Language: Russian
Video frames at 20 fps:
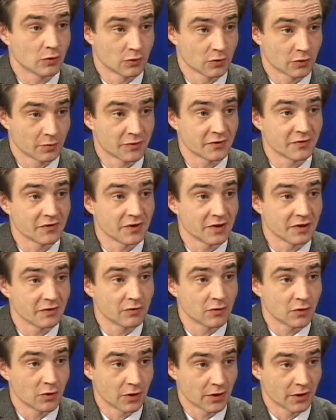собственной
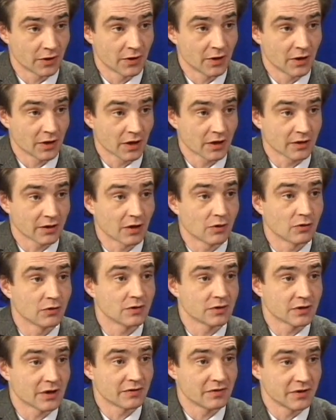воле, когда
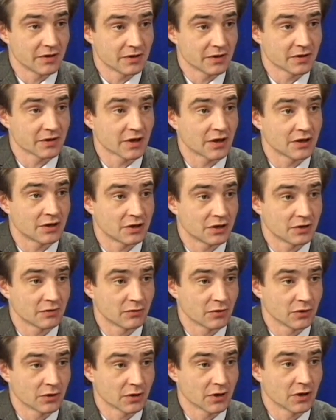он зависит от
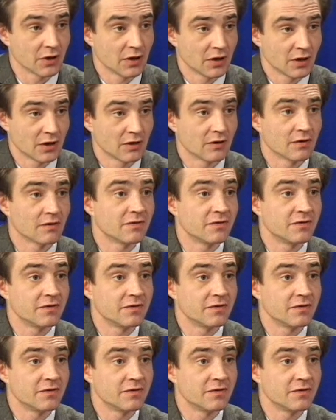чего-то э,